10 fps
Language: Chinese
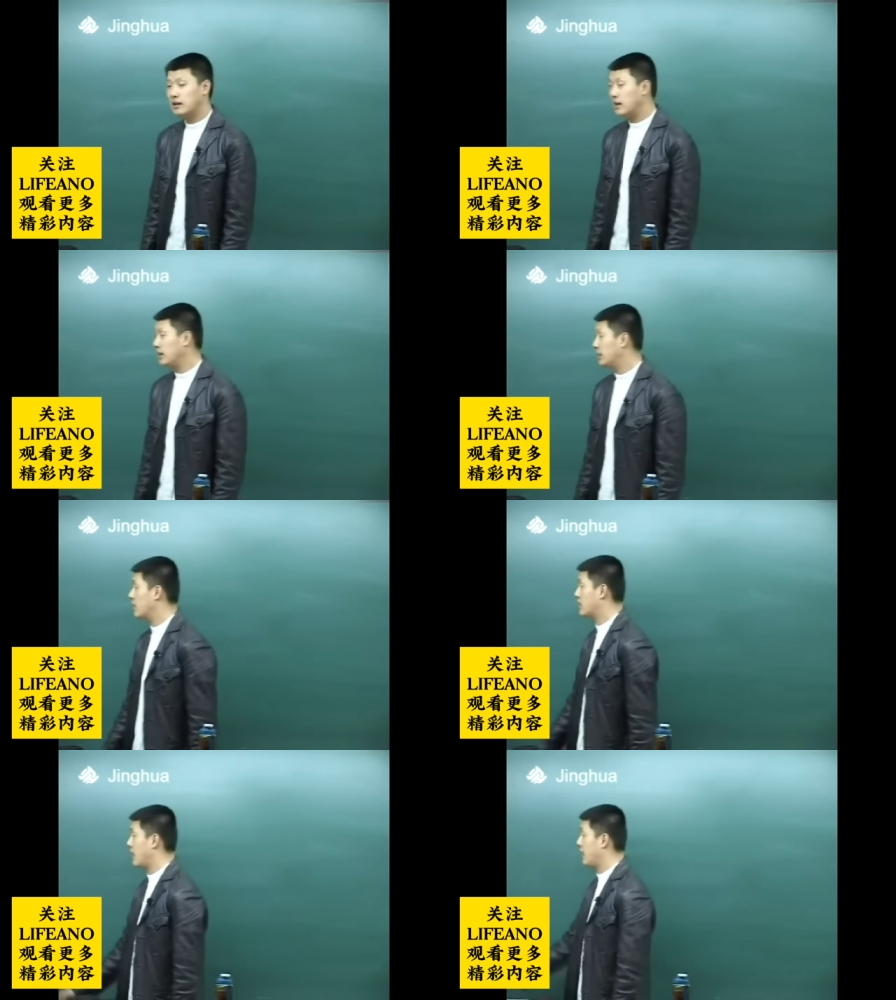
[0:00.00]
那你这
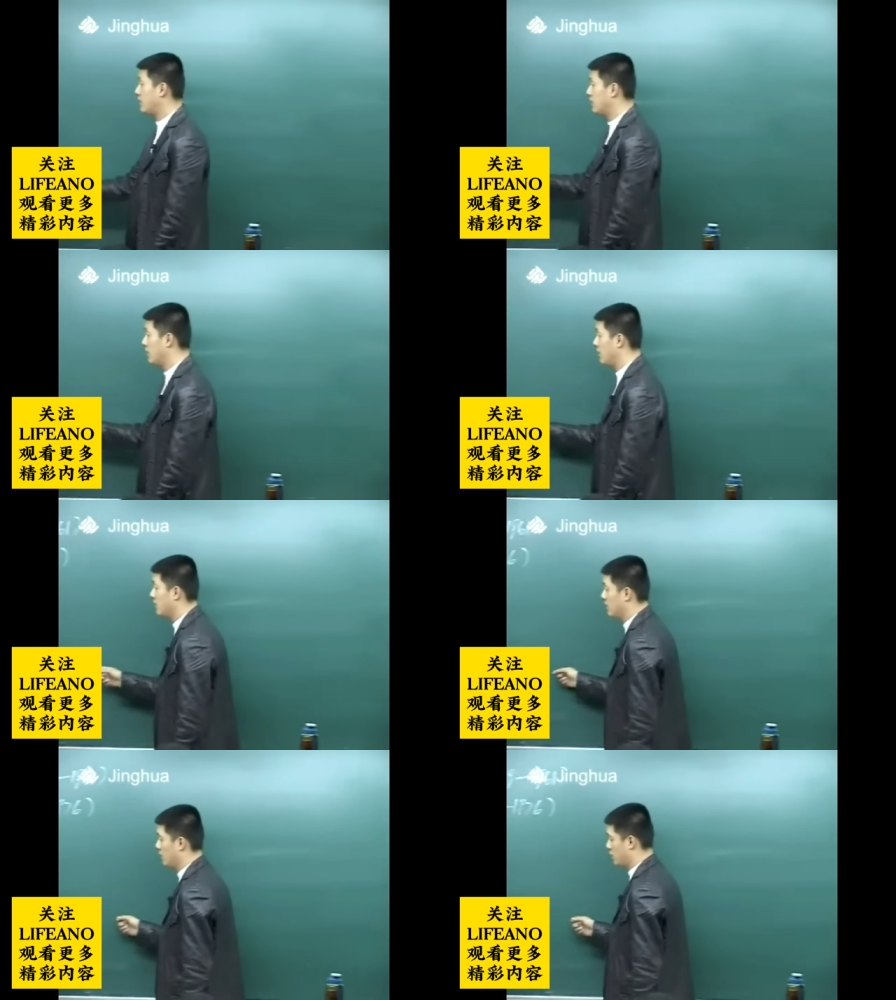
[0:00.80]
个改革，
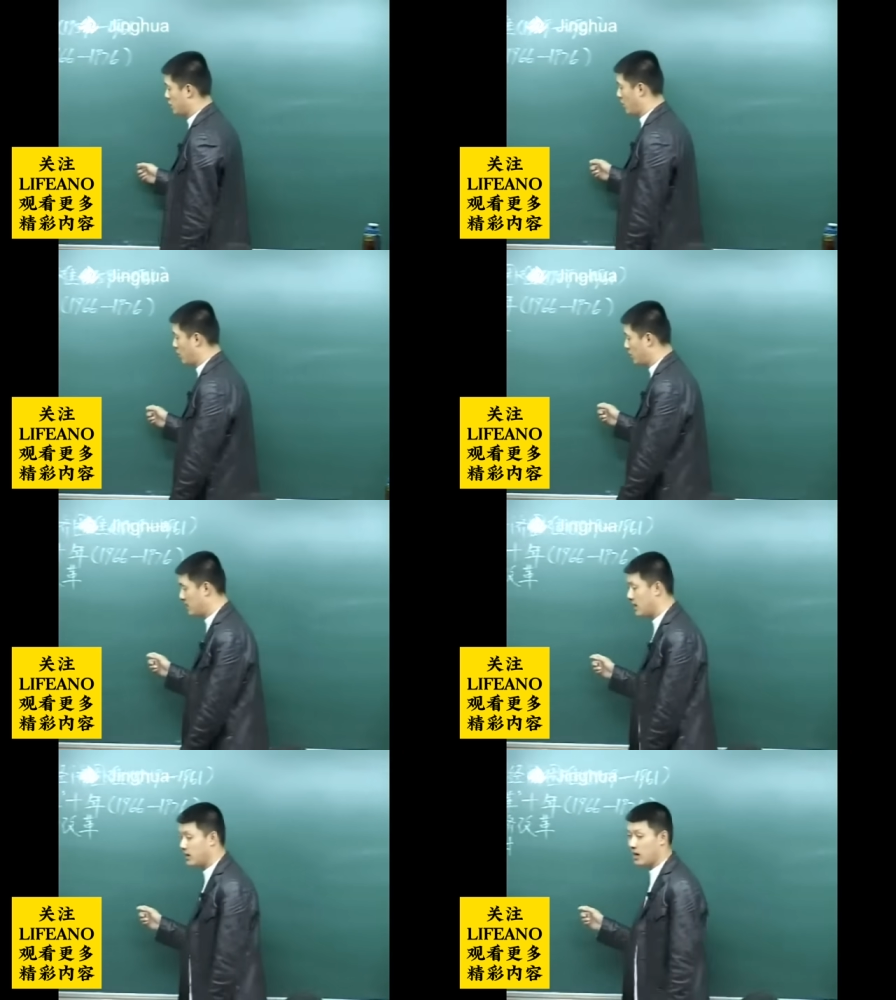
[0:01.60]
首
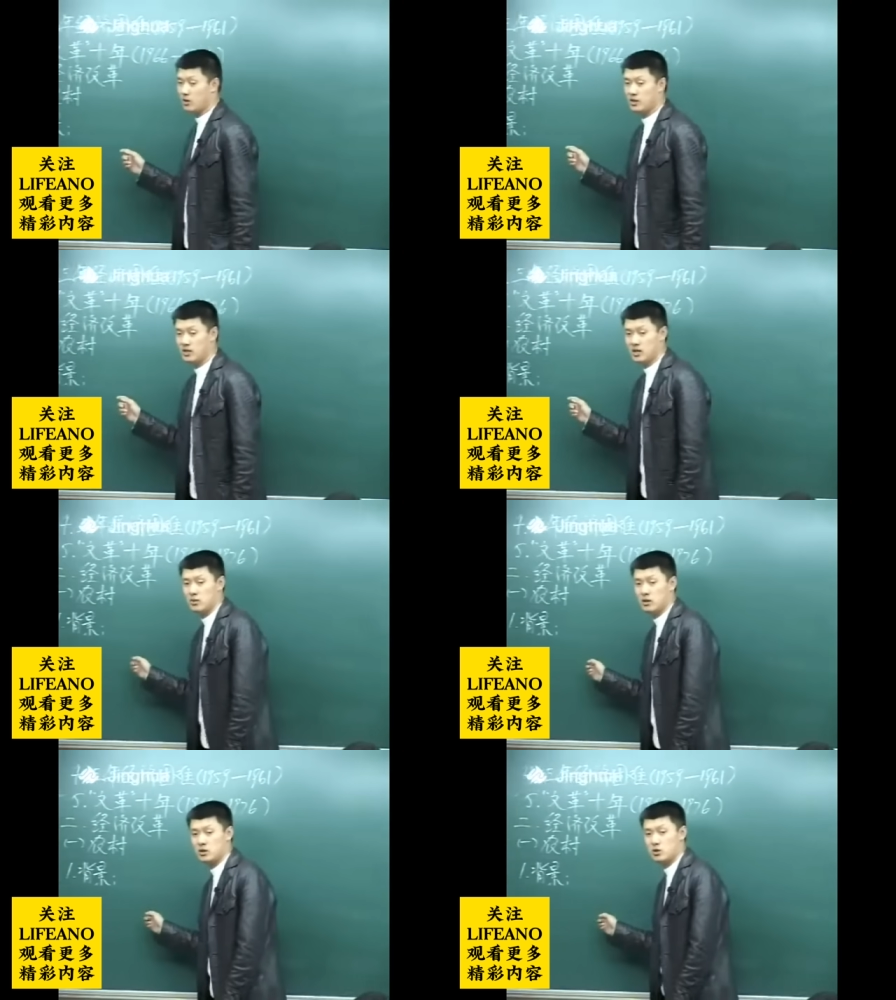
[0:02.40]
先要解
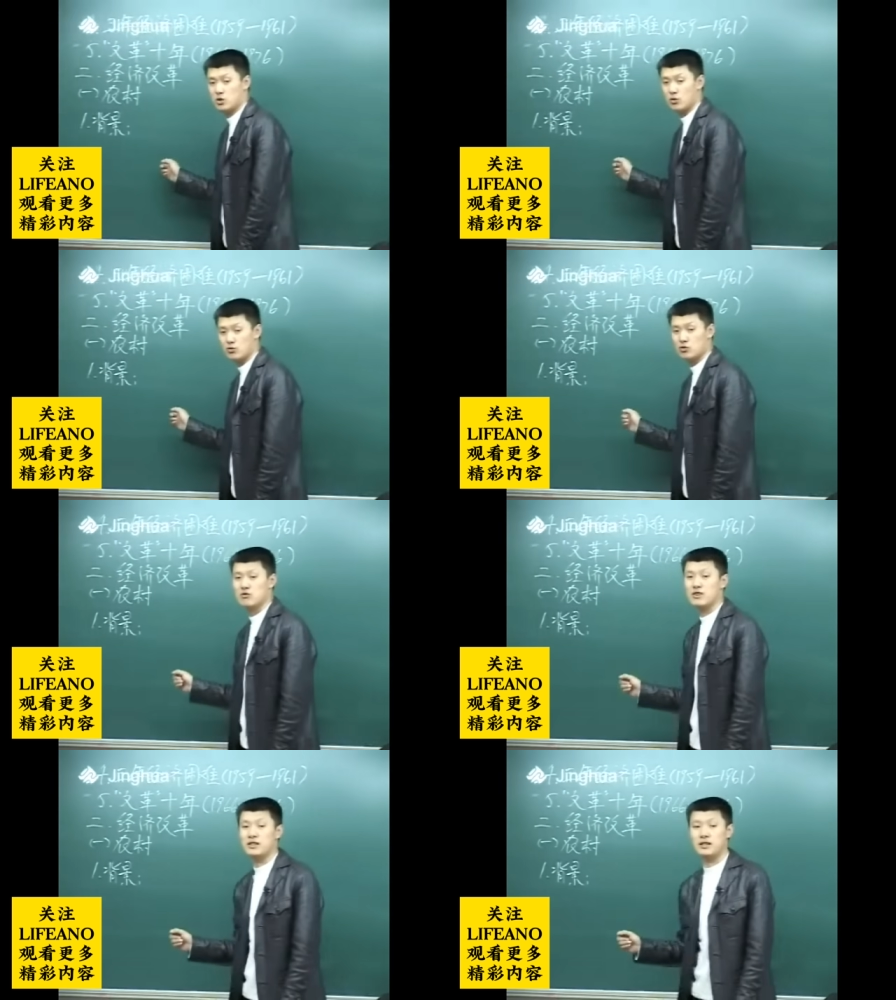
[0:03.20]
决的就是农
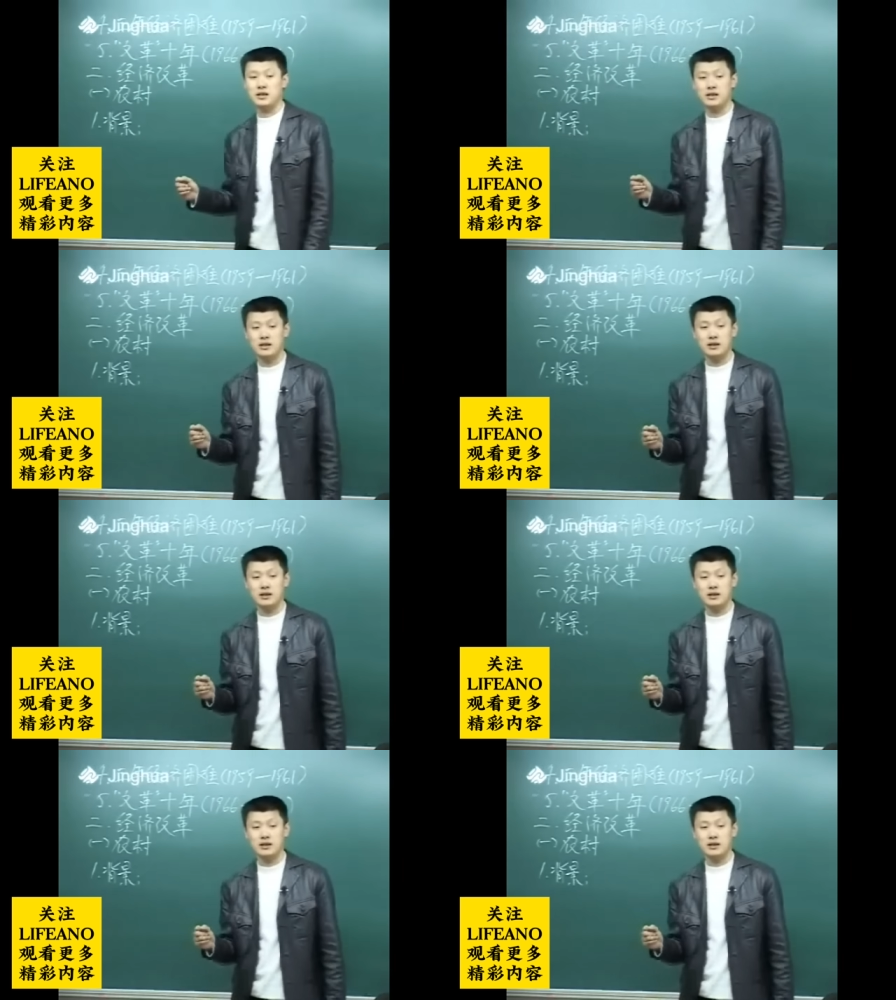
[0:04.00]
村问题，